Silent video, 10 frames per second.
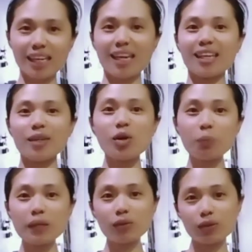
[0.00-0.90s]
And
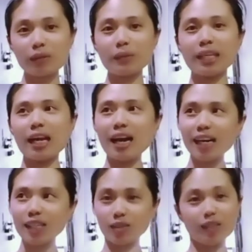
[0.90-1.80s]
inopen ko siya bigla
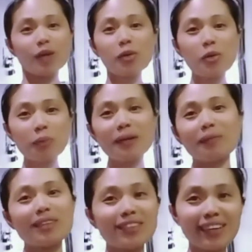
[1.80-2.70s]
ngayon. And nag-open
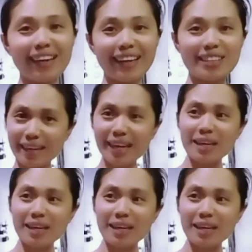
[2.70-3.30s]
naman siya, guys.